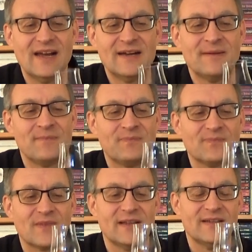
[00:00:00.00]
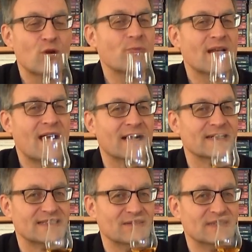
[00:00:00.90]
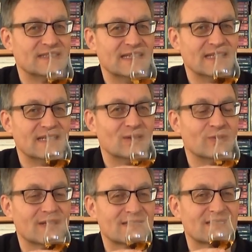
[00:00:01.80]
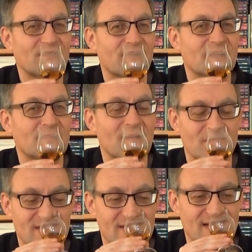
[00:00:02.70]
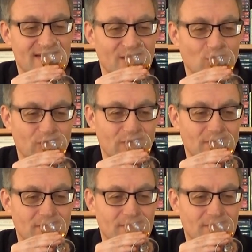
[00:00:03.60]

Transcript: Ähm, der überlagert den Whisky nicht und das gefällt mir immer sehr, sehr gut.